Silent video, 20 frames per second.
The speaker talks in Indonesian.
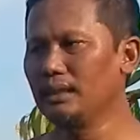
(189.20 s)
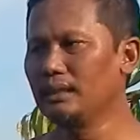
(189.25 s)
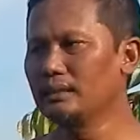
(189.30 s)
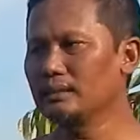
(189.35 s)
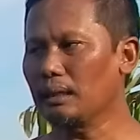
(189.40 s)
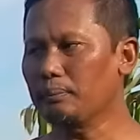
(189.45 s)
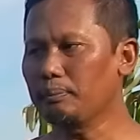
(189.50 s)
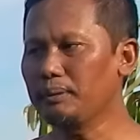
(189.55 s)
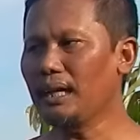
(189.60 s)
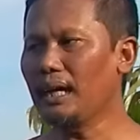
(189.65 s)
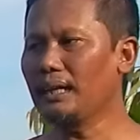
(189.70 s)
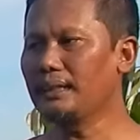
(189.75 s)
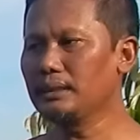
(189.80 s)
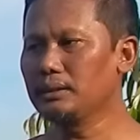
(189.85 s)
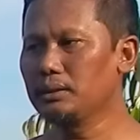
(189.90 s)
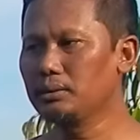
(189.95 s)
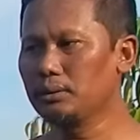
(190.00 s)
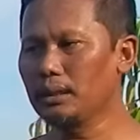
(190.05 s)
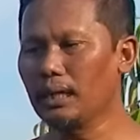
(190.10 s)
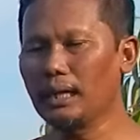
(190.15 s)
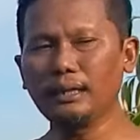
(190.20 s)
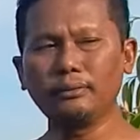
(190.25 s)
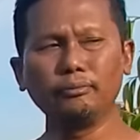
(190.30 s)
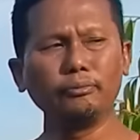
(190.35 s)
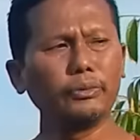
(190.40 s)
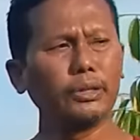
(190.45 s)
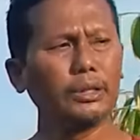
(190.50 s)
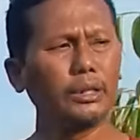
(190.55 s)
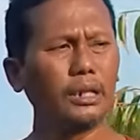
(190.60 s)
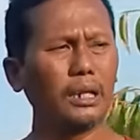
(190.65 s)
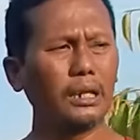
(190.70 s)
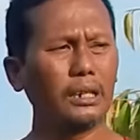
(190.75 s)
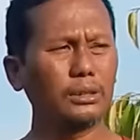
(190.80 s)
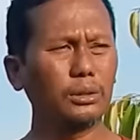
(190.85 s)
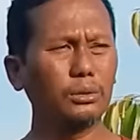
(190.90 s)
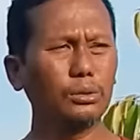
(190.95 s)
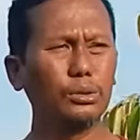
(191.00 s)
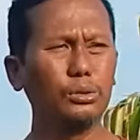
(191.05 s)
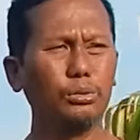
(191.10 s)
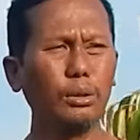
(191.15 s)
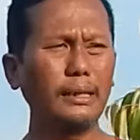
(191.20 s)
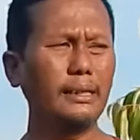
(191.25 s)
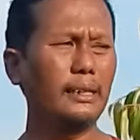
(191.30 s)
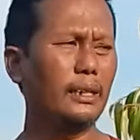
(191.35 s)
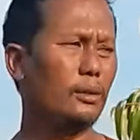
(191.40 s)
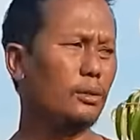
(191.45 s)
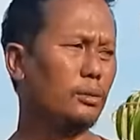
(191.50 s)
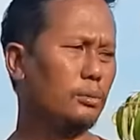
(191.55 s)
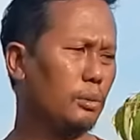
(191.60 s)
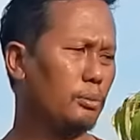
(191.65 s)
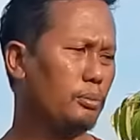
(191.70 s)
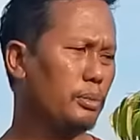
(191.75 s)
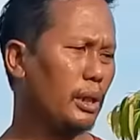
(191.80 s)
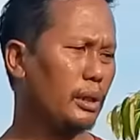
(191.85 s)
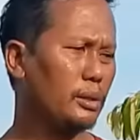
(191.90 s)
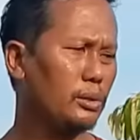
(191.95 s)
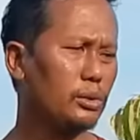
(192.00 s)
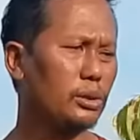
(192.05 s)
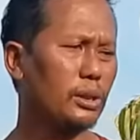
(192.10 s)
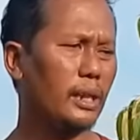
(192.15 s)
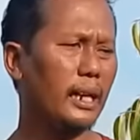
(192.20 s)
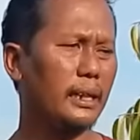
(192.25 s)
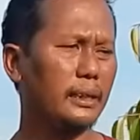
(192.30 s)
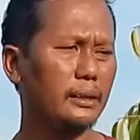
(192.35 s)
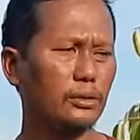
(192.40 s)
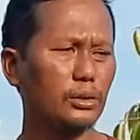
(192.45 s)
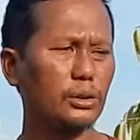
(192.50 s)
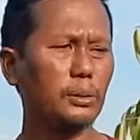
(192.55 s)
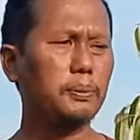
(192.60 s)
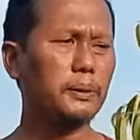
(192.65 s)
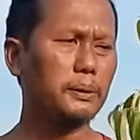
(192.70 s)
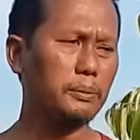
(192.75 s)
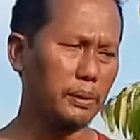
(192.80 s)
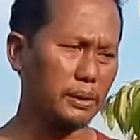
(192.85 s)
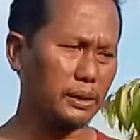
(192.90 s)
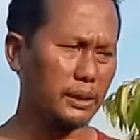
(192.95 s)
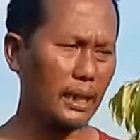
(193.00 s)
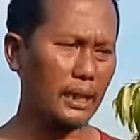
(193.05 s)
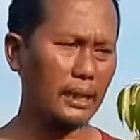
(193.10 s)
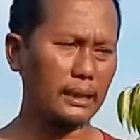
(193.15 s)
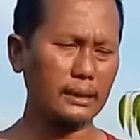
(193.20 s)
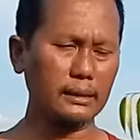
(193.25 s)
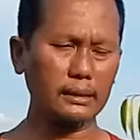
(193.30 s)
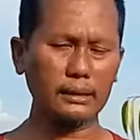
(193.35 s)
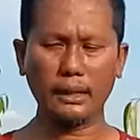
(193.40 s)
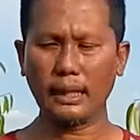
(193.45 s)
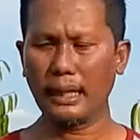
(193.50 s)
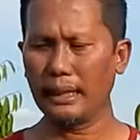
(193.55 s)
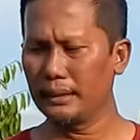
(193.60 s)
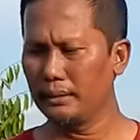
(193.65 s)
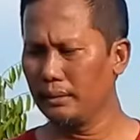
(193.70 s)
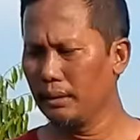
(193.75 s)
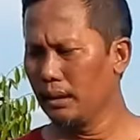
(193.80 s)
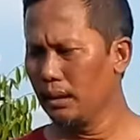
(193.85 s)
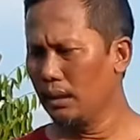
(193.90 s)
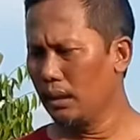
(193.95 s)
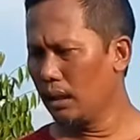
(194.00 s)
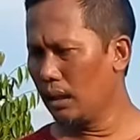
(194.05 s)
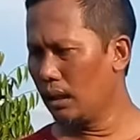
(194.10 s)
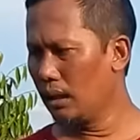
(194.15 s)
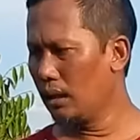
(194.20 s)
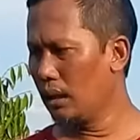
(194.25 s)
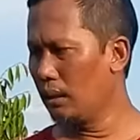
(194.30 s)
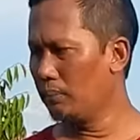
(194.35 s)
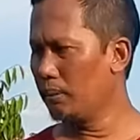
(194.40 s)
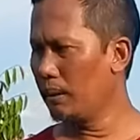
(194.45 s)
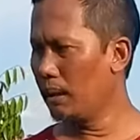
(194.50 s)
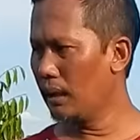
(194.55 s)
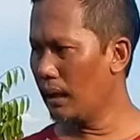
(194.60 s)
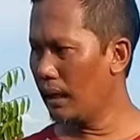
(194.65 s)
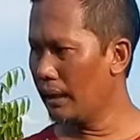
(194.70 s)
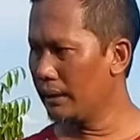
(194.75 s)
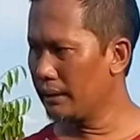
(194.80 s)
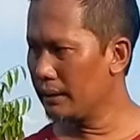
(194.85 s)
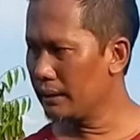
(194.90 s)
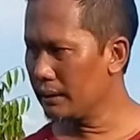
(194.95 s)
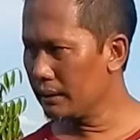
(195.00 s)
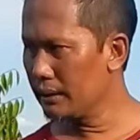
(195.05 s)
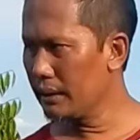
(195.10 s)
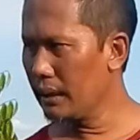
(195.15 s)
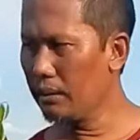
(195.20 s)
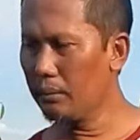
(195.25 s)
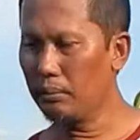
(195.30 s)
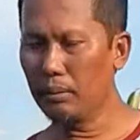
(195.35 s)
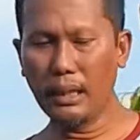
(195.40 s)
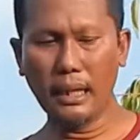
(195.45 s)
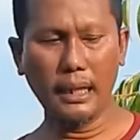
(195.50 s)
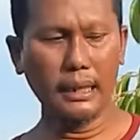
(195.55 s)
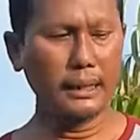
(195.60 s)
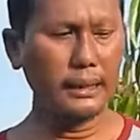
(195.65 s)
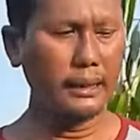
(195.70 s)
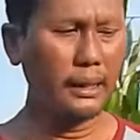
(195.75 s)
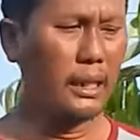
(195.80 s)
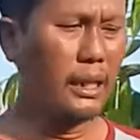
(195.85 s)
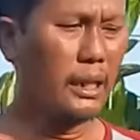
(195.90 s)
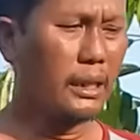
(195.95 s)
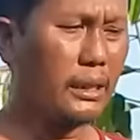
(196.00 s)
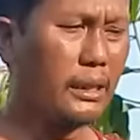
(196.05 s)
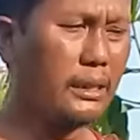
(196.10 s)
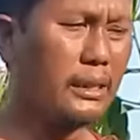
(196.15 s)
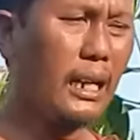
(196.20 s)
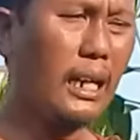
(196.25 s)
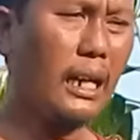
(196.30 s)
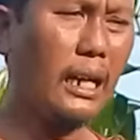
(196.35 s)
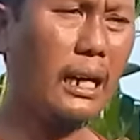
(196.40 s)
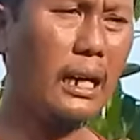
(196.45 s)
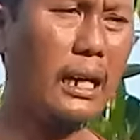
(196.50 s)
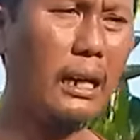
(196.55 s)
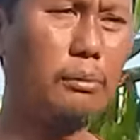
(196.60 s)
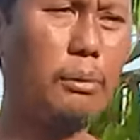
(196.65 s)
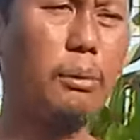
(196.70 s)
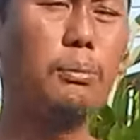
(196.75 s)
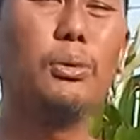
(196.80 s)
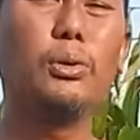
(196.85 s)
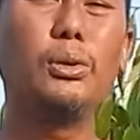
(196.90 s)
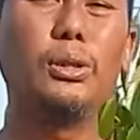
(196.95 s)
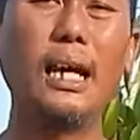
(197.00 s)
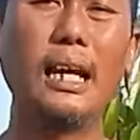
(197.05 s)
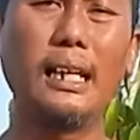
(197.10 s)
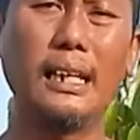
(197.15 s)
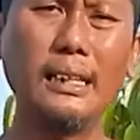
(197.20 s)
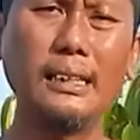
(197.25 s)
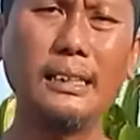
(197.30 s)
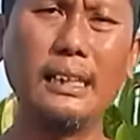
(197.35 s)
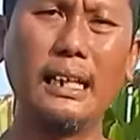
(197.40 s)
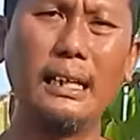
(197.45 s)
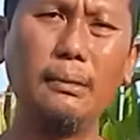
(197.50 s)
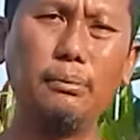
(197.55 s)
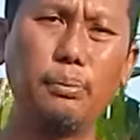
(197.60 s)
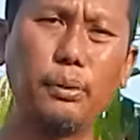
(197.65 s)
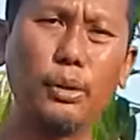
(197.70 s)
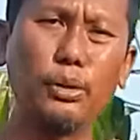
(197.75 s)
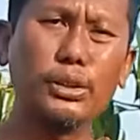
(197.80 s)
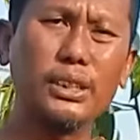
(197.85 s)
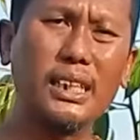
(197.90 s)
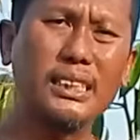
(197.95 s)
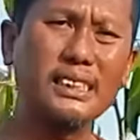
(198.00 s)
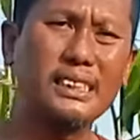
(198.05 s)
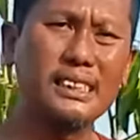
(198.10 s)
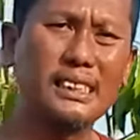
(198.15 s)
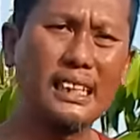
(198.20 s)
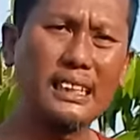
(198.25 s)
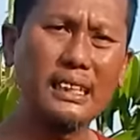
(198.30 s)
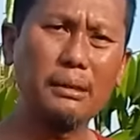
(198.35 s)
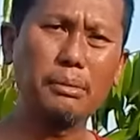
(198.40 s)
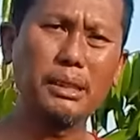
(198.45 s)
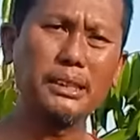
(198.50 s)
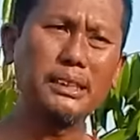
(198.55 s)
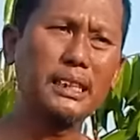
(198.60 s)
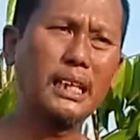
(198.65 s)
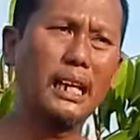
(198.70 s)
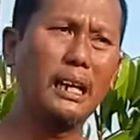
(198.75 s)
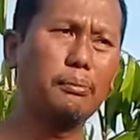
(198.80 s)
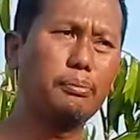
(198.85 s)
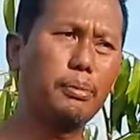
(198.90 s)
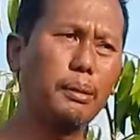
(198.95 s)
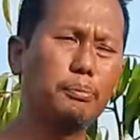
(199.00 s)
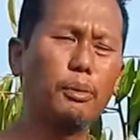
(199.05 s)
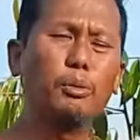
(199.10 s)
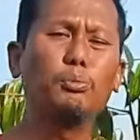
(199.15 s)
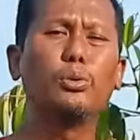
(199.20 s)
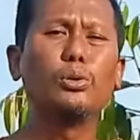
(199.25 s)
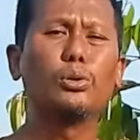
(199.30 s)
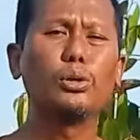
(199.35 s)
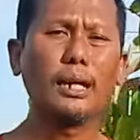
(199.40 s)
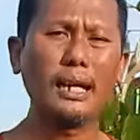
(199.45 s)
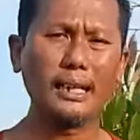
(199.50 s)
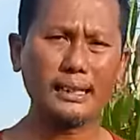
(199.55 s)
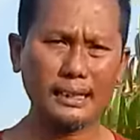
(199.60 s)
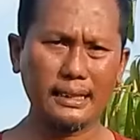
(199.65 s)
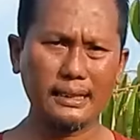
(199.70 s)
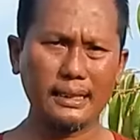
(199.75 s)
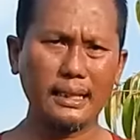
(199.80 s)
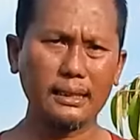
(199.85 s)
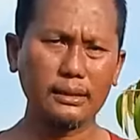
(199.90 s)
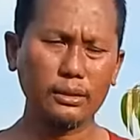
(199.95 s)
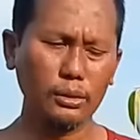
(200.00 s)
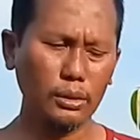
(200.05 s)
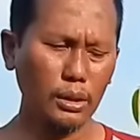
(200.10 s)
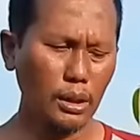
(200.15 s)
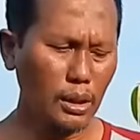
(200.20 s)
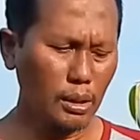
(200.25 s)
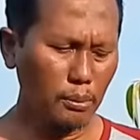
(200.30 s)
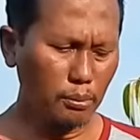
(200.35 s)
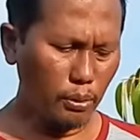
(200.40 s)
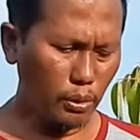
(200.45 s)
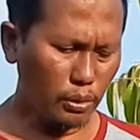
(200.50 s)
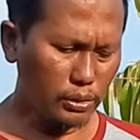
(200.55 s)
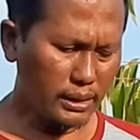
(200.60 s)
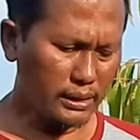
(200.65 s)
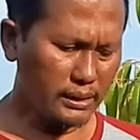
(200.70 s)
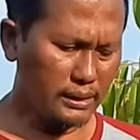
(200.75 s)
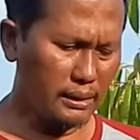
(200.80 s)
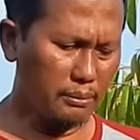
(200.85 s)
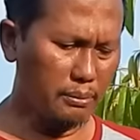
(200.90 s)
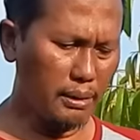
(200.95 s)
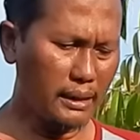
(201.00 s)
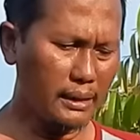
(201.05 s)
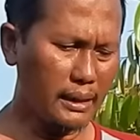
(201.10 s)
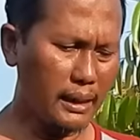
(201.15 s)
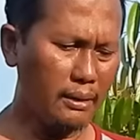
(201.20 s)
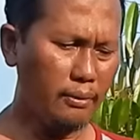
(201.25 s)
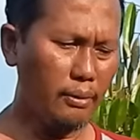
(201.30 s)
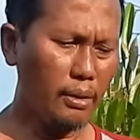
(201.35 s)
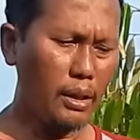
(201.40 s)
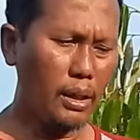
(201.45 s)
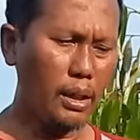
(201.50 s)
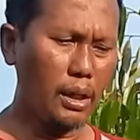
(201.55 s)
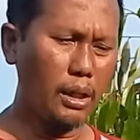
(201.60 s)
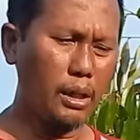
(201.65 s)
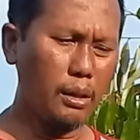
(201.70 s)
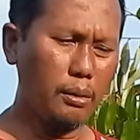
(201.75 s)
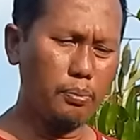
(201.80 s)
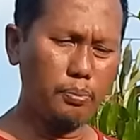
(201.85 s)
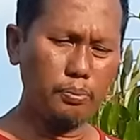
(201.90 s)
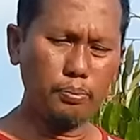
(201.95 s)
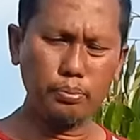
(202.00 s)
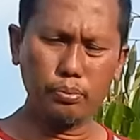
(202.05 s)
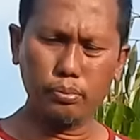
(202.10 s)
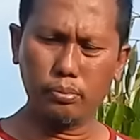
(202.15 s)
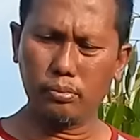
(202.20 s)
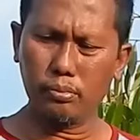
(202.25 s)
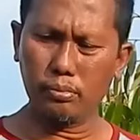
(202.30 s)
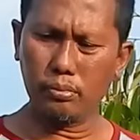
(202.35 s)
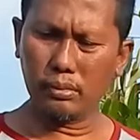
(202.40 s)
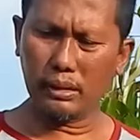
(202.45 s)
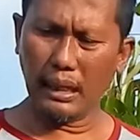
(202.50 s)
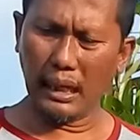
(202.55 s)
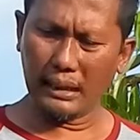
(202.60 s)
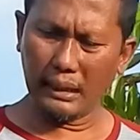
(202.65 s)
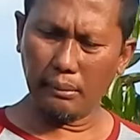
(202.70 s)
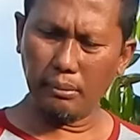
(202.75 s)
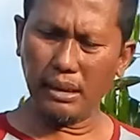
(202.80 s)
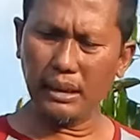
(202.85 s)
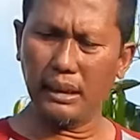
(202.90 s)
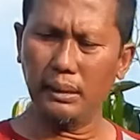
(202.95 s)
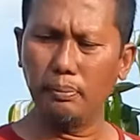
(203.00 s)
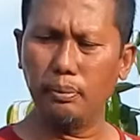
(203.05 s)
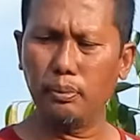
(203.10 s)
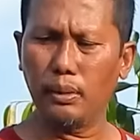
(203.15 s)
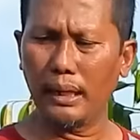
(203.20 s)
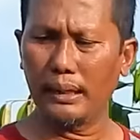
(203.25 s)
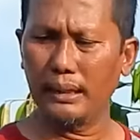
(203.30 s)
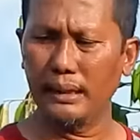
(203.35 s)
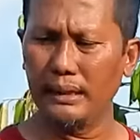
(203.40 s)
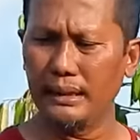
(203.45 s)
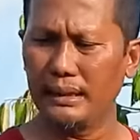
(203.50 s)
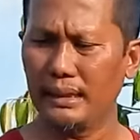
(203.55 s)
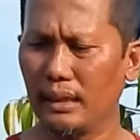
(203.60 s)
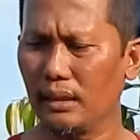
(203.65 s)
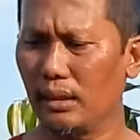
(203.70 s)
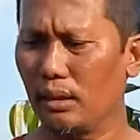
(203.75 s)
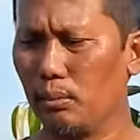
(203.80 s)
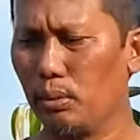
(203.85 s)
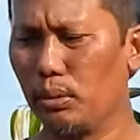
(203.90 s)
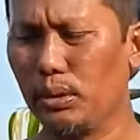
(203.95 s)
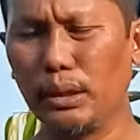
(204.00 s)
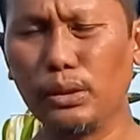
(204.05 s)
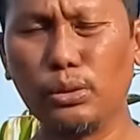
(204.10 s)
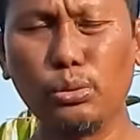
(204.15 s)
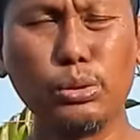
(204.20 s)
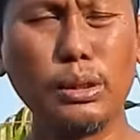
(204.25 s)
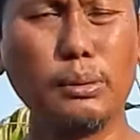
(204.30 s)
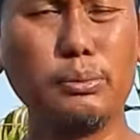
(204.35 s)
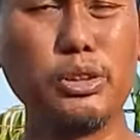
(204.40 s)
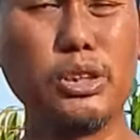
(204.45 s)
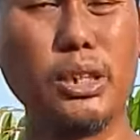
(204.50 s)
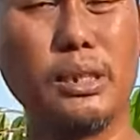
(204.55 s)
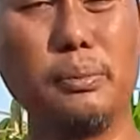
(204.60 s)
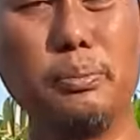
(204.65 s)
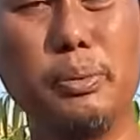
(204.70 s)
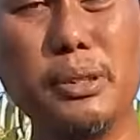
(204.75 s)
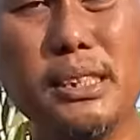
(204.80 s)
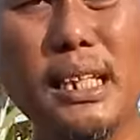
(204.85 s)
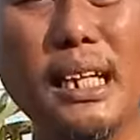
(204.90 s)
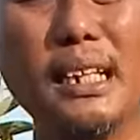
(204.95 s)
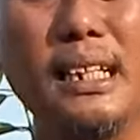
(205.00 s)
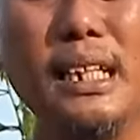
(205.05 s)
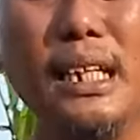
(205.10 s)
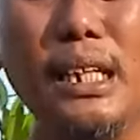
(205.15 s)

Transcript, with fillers: tapi ada juga e, tujuan yang umum yaitu selain cepat besar selain e, apa airnya mengalir kita memudahkan dalam proses yang namanya apa pembongkaran atau proses di mana e, tanaman ibuan ini yang kemudian sudah menjadi besar